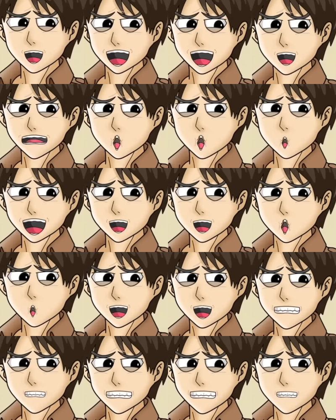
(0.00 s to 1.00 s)
Ada sesuatu
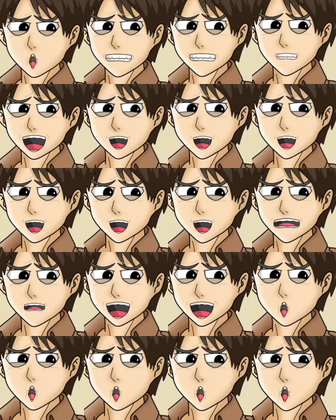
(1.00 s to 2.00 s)
yang ingin ku bicarakan
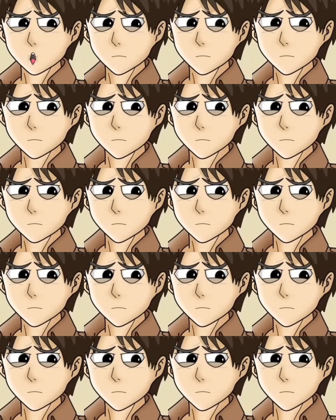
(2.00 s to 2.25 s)
denganmu.